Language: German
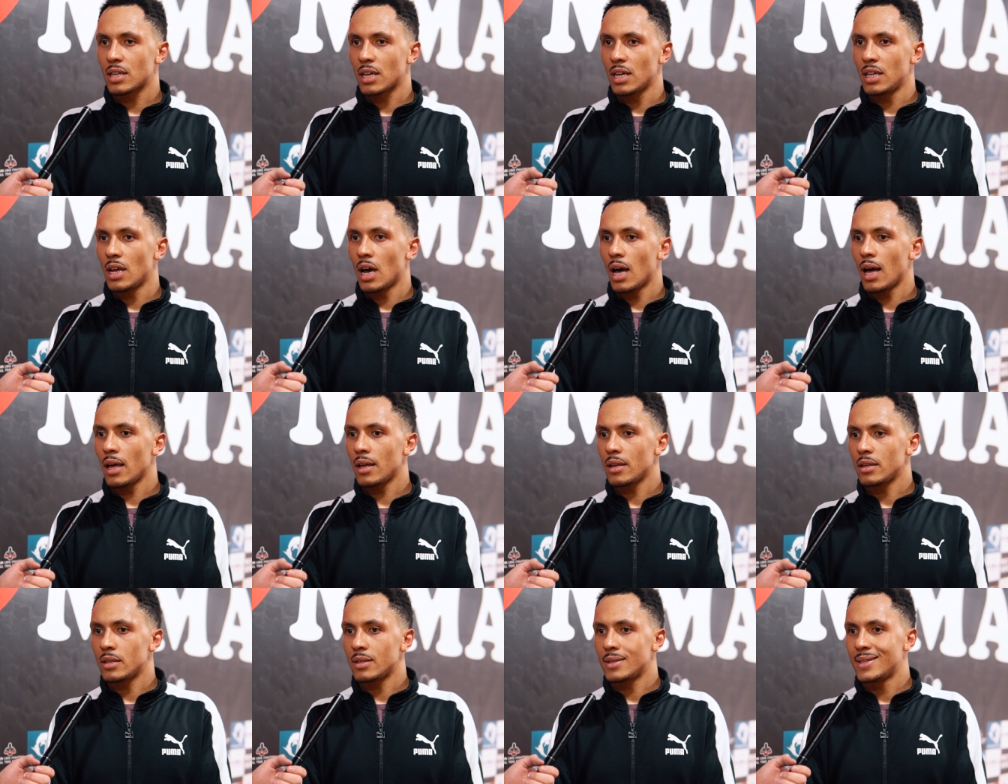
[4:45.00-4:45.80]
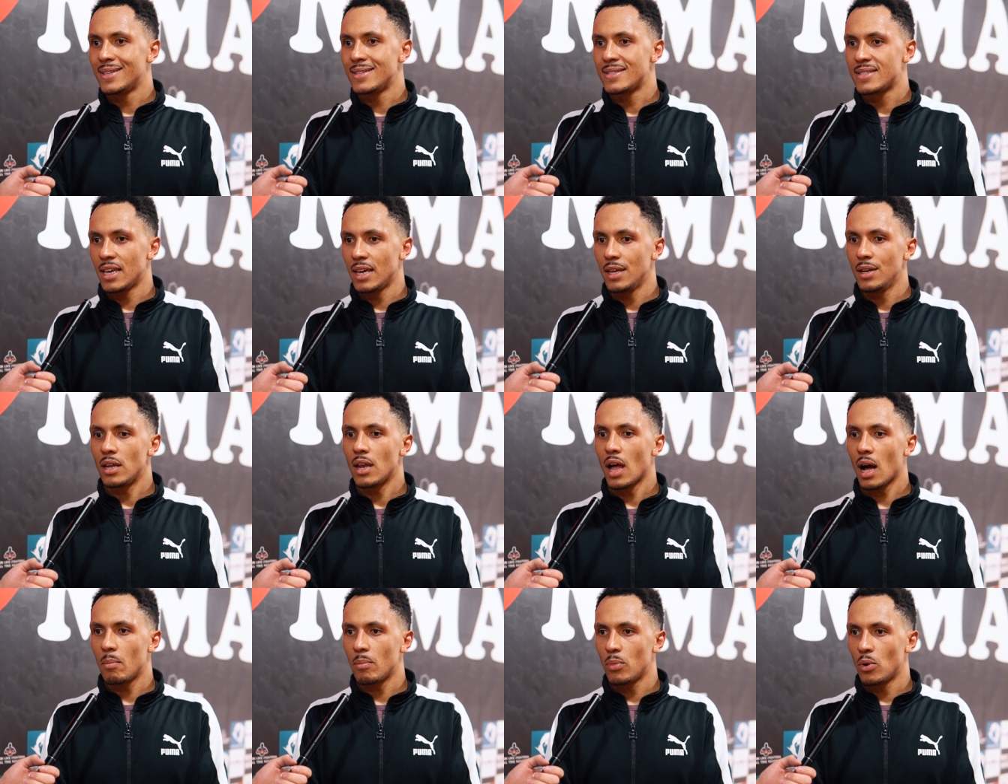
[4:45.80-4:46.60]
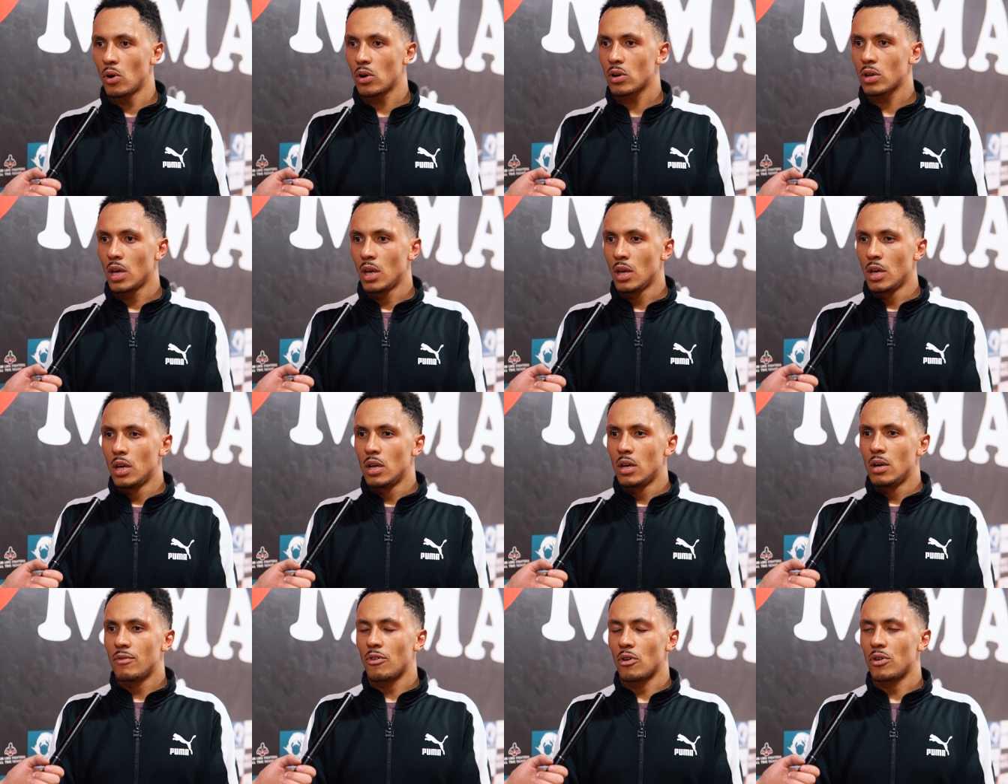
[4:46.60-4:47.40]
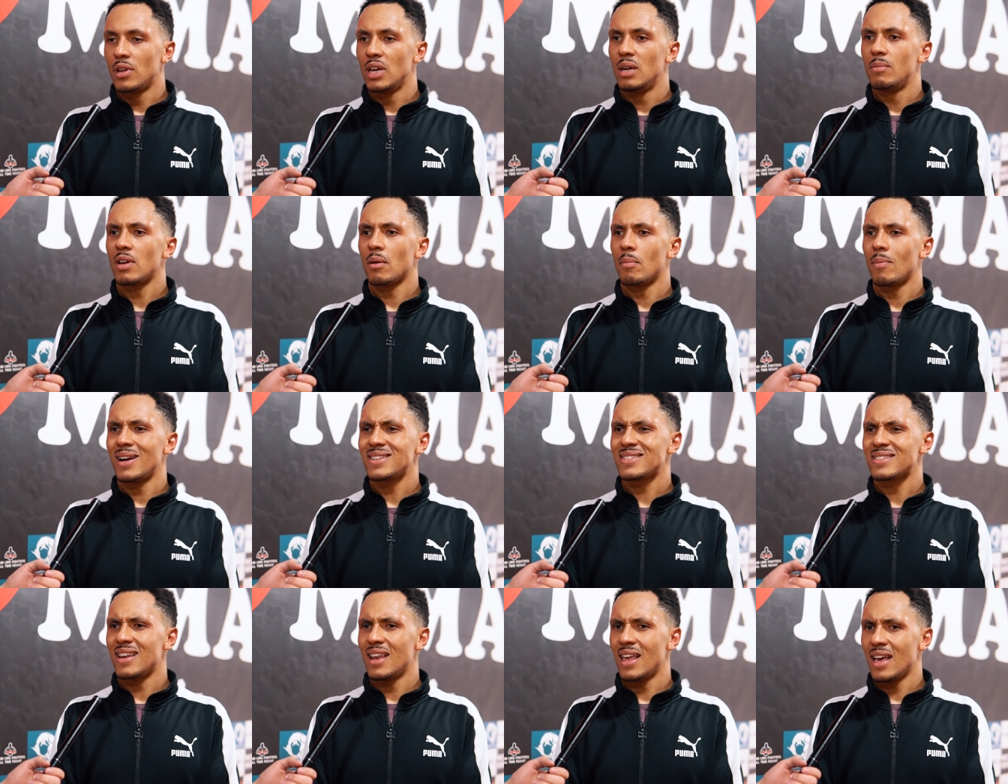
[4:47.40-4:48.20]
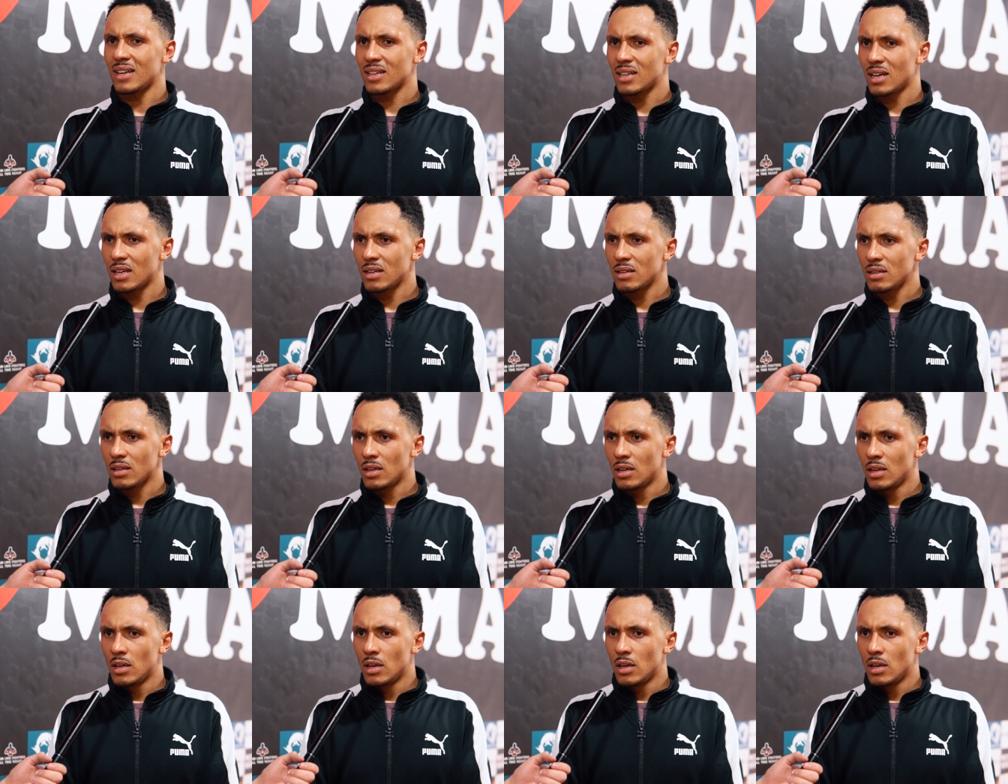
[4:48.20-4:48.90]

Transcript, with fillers: Trainer gesehen in Hamburg, von dem ich am meisten lernen kann,